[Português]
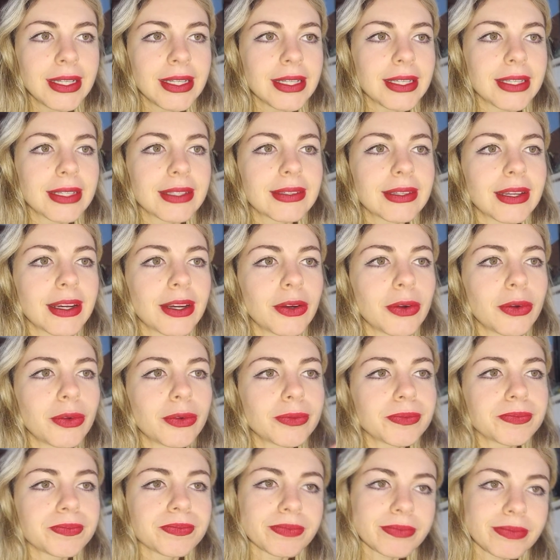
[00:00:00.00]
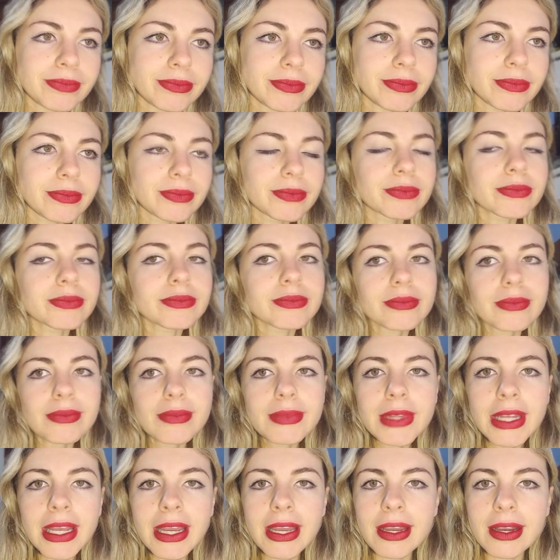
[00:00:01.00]
Então,
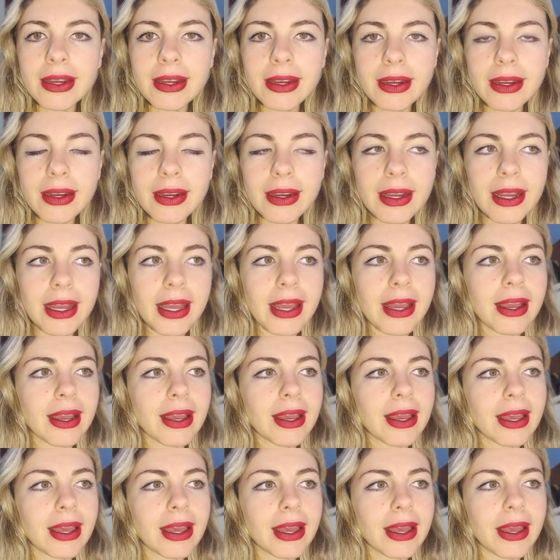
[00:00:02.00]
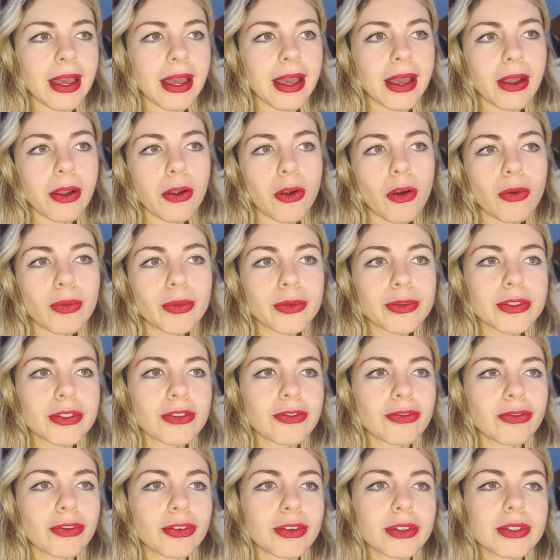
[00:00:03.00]
é, é, é como se
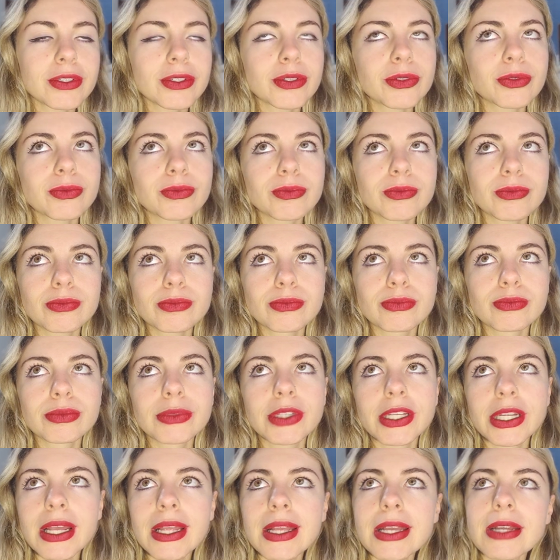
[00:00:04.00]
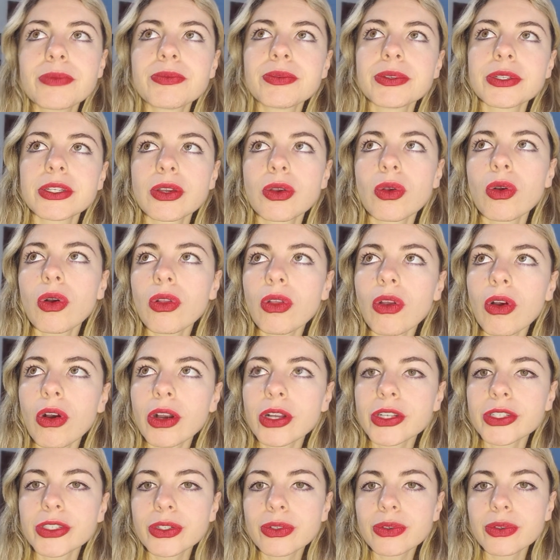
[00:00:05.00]
fosse um thriller
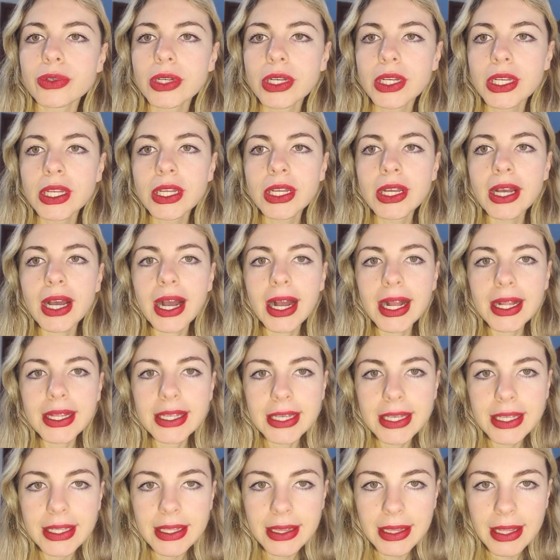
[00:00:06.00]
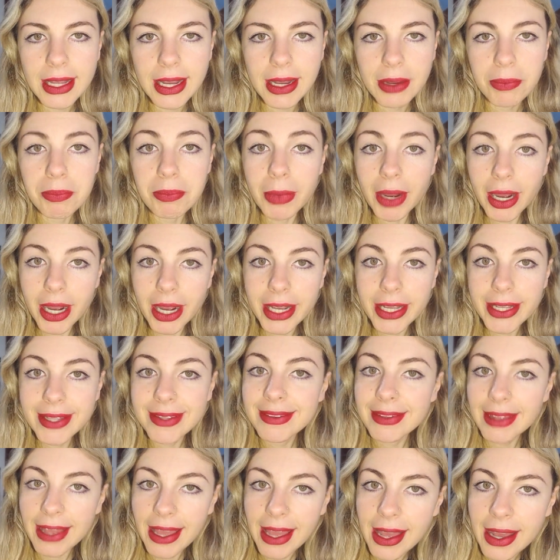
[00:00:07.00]
psicológico ali da mãe
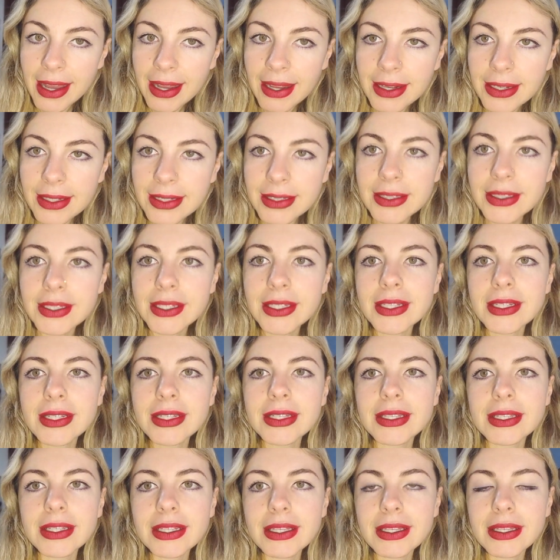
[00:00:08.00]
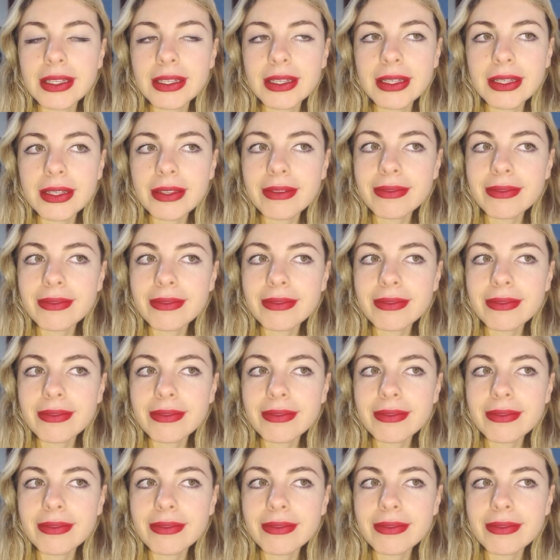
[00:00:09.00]
terra e